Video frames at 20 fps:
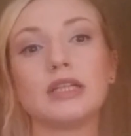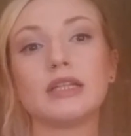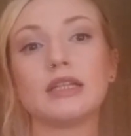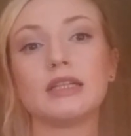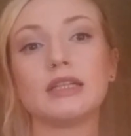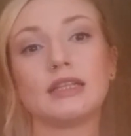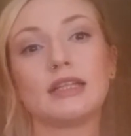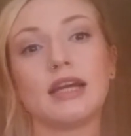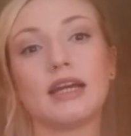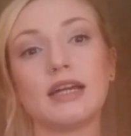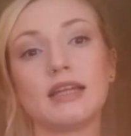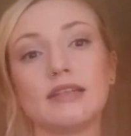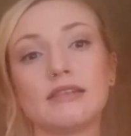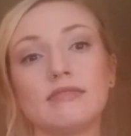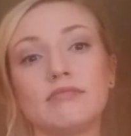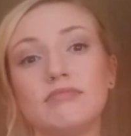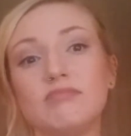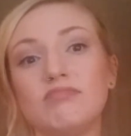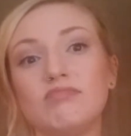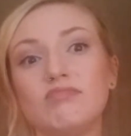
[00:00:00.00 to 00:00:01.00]
mir da
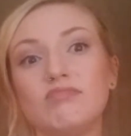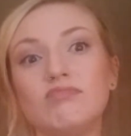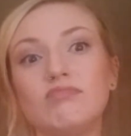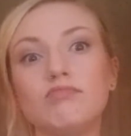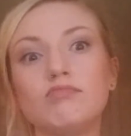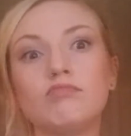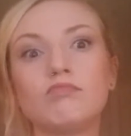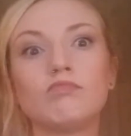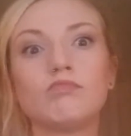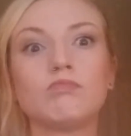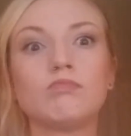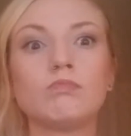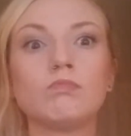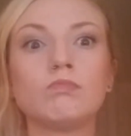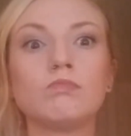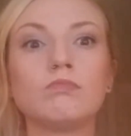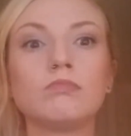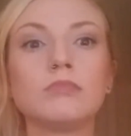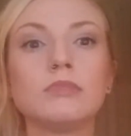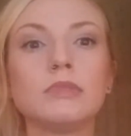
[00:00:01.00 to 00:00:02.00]

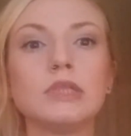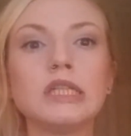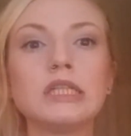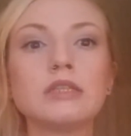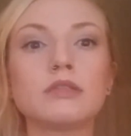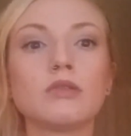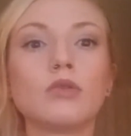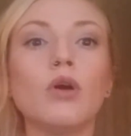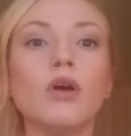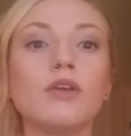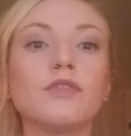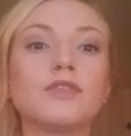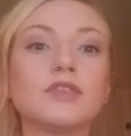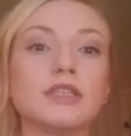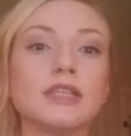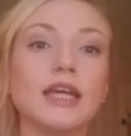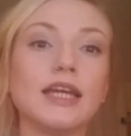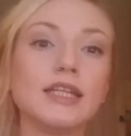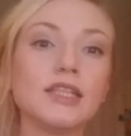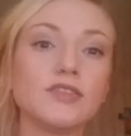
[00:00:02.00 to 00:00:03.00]
nicht so
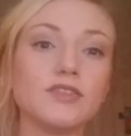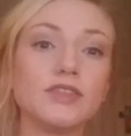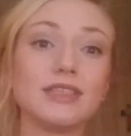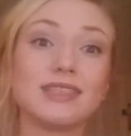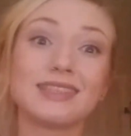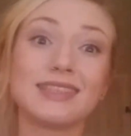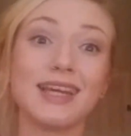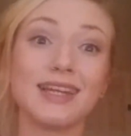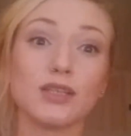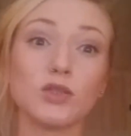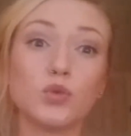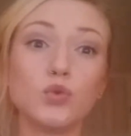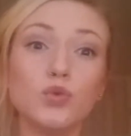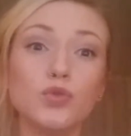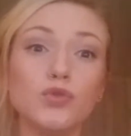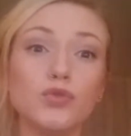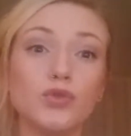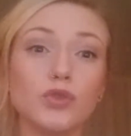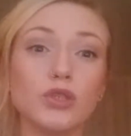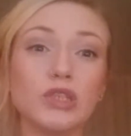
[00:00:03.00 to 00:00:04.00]
häufig die Hände, wie ich es gern
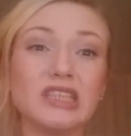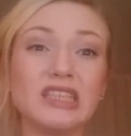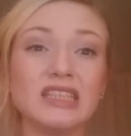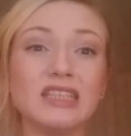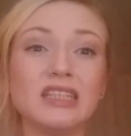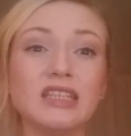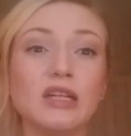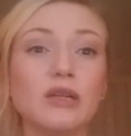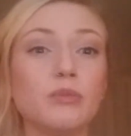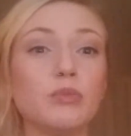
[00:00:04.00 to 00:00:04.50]
tun würde,